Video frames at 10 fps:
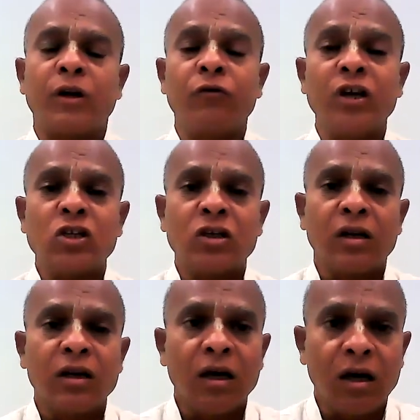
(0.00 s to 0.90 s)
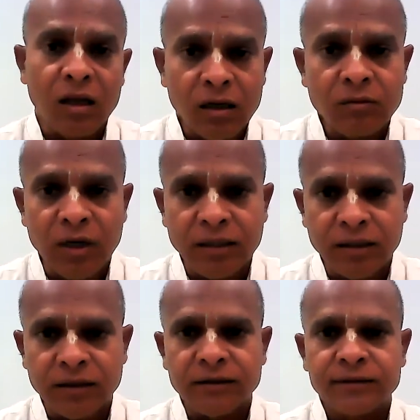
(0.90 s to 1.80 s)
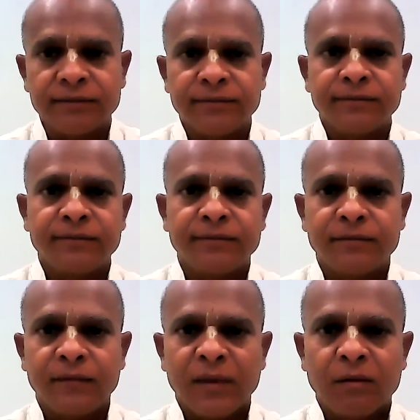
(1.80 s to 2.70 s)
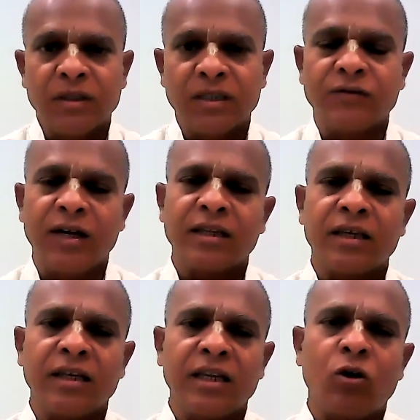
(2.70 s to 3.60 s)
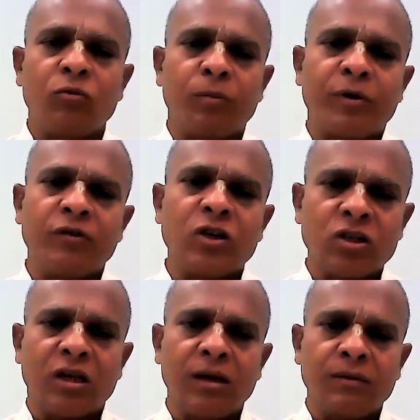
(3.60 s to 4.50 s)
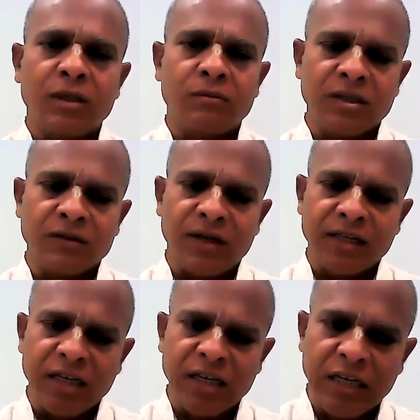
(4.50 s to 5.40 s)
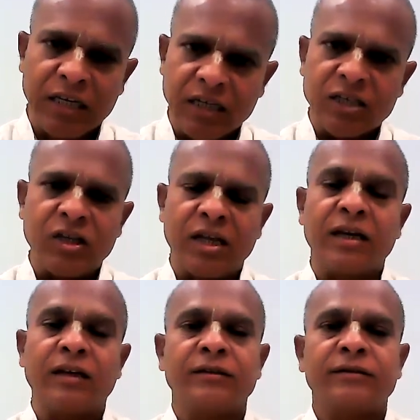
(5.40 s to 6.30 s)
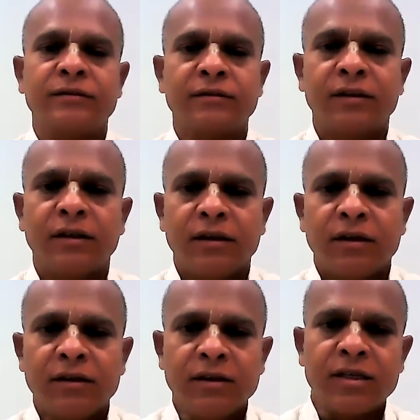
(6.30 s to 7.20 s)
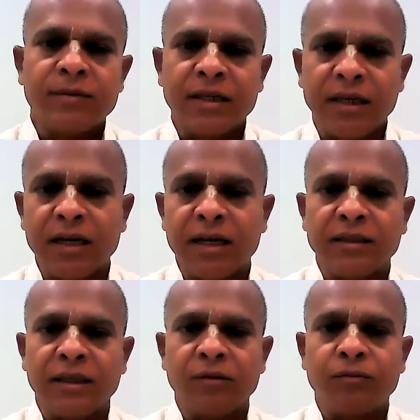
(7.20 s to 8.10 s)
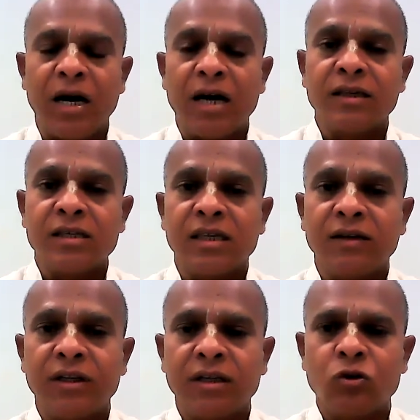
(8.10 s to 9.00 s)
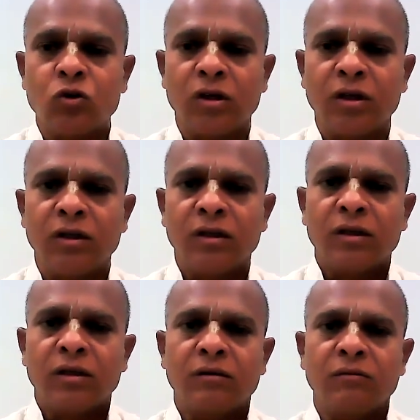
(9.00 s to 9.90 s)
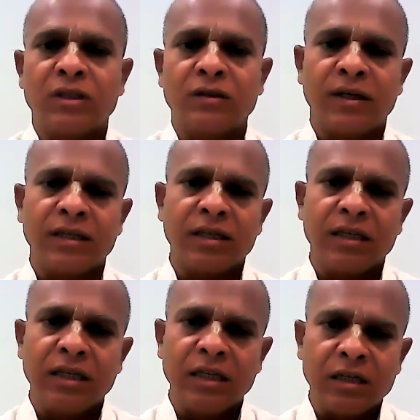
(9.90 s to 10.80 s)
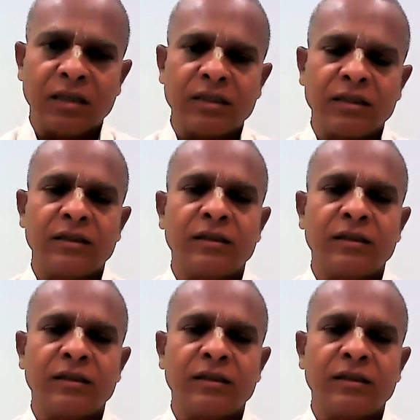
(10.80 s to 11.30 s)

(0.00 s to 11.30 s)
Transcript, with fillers: प्रवेश करना अलग बात है भगवान के लीलाओं में प्रवेश करना मतलब भगवान के निकट जाना जैसे मैं कह रहा था बाद सेवनम जो है भगवान के निकट